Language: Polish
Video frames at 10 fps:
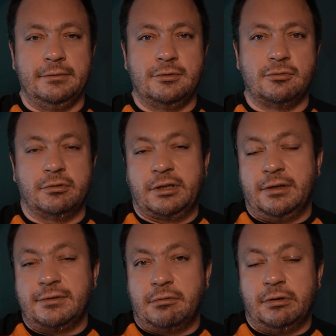e,
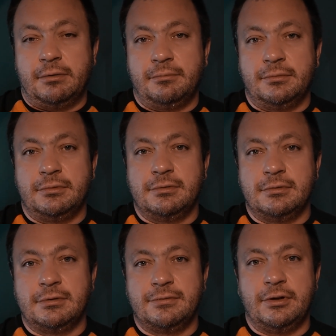członka zakładam
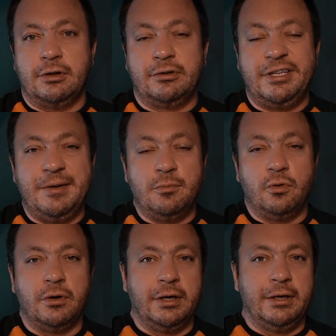swojego teamu